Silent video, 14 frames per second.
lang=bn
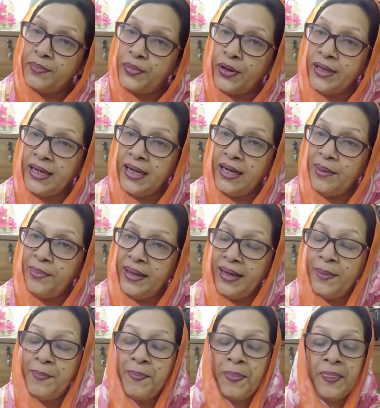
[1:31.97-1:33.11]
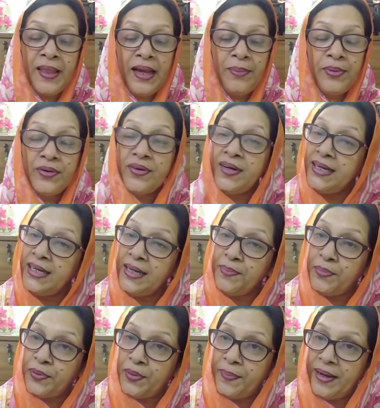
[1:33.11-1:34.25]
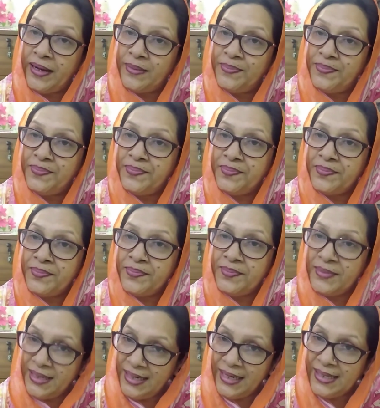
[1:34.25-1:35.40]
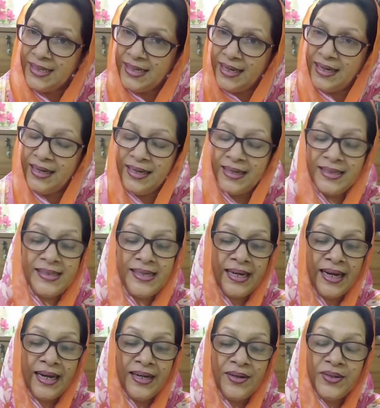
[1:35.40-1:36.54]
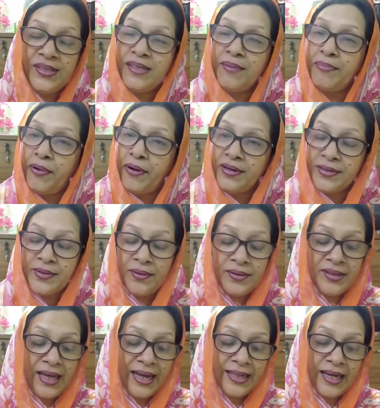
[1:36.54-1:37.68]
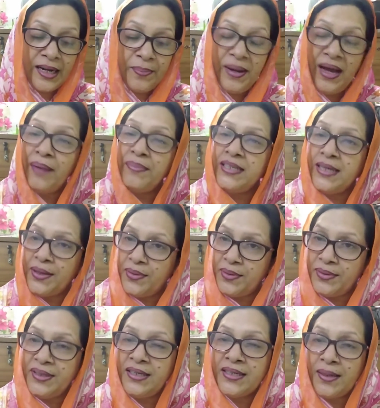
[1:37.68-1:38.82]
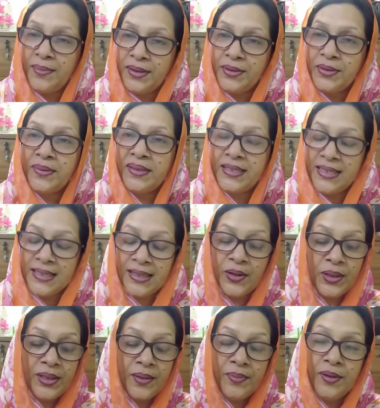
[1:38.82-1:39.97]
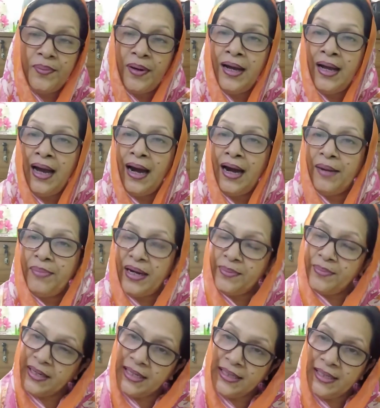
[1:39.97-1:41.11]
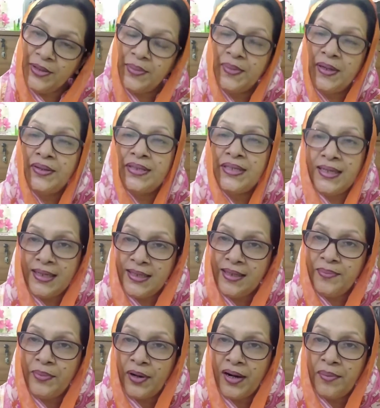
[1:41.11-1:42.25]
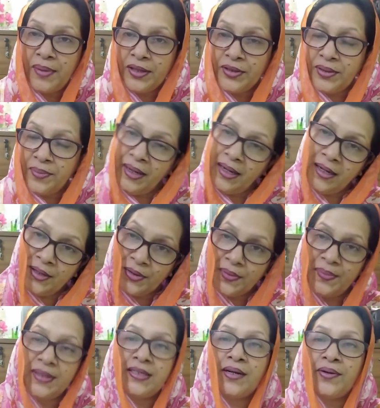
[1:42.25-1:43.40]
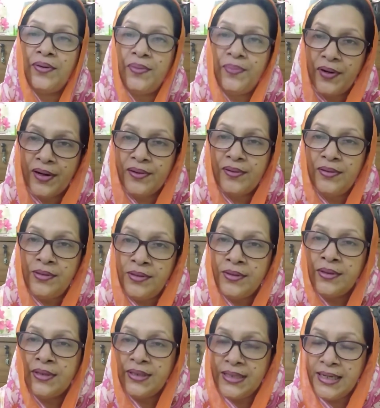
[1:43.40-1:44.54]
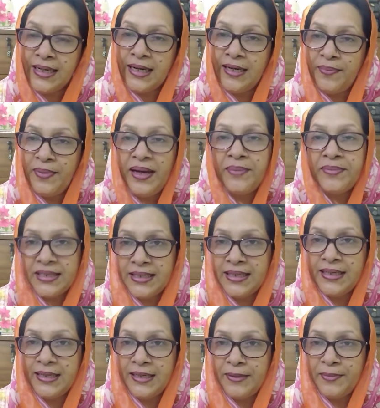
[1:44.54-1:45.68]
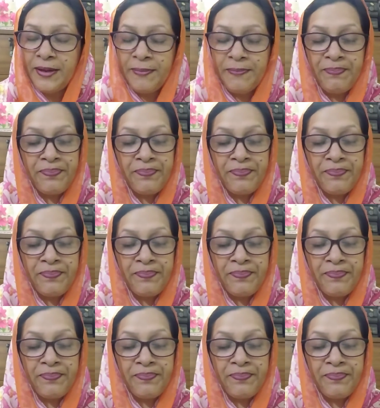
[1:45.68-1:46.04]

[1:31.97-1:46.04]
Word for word: বই কিনবে এবং রিডিং পড়বে ঠিক আছে সেখানে হচ্ছে পয়েন্টগুলো দেওয়া থাকবে আমি সেগুলো নিয়ে সামান্য তোমাদের সাথে কথা বলবো আর বাদ বাকিটা তোমরা হচ্ছে রিডিং পড়ার মাধ্যমে তোমরা সেগুলো পড়াগুলো শিখে নিবে এবং জেনে নিবে